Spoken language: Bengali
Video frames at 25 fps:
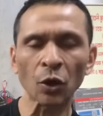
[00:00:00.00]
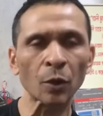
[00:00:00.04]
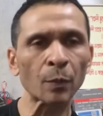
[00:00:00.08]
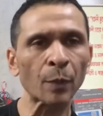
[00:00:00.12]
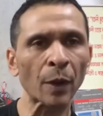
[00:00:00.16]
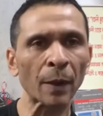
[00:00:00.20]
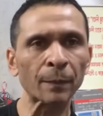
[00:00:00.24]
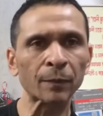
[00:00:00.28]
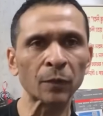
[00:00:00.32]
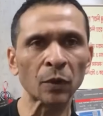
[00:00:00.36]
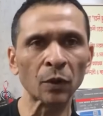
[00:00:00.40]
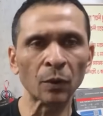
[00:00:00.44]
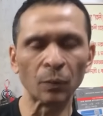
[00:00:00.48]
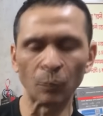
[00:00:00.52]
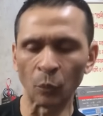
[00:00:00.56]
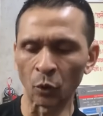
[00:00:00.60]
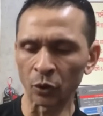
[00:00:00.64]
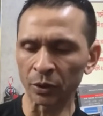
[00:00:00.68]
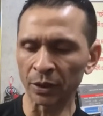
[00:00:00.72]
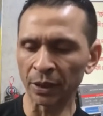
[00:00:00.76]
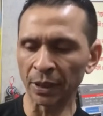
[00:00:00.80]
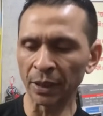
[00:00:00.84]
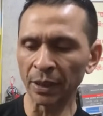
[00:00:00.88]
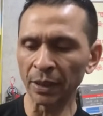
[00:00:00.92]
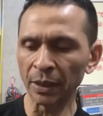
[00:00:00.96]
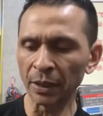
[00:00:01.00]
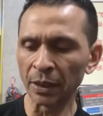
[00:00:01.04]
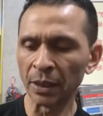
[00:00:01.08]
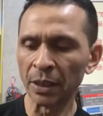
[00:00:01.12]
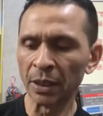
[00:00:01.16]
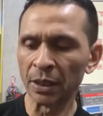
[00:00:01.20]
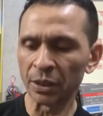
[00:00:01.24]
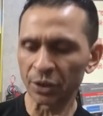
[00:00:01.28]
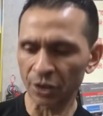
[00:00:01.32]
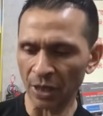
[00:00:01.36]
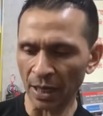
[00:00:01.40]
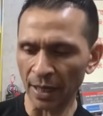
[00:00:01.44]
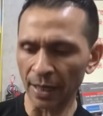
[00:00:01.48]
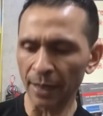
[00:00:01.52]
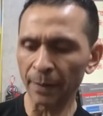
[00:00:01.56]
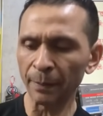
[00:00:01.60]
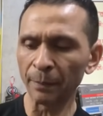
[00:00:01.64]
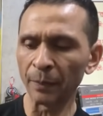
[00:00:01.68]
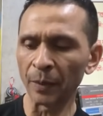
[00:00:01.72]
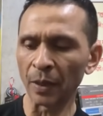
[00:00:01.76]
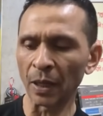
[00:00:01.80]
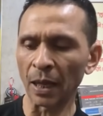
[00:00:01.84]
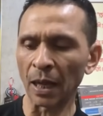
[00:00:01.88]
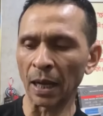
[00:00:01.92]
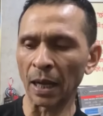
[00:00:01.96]
অবসরপ্রাপ্ত মতিন
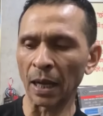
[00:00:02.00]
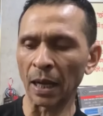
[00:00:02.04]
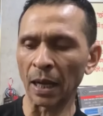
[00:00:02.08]
সাহেব